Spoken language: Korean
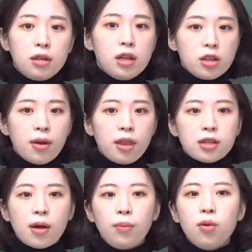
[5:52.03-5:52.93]
일 년의
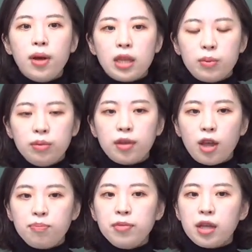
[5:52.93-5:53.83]
상복만 입으면
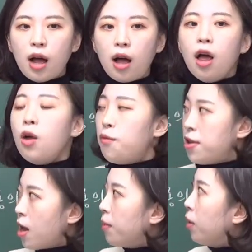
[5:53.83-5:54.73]
됩니다.
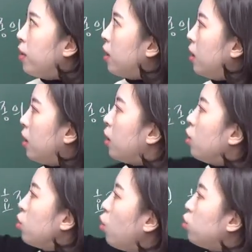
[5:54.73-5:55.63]
왜냐면은
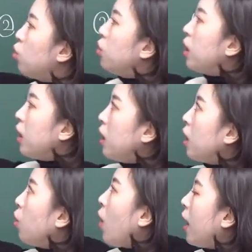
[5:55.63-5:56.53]

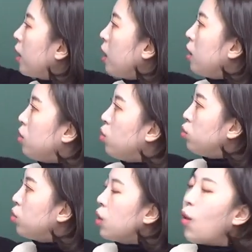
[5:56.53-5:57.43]
효종이 왕이,
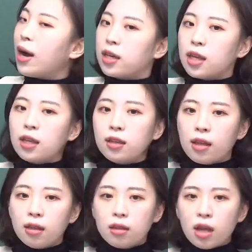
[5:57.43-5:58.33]
효종이 왕이기는
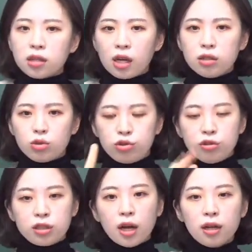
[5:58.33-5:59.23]
했는데 사실
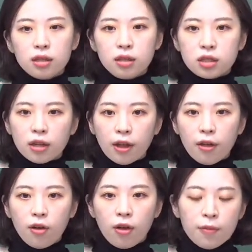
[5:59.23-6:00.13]
둘째
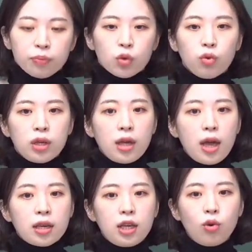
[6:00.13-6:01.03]
아들이잖아요. 여기에
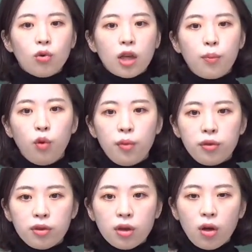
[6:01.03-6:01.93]
기록에
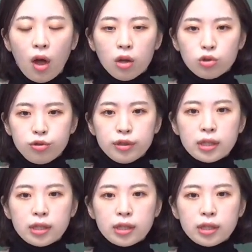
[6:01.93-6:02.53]
보면요. 둘째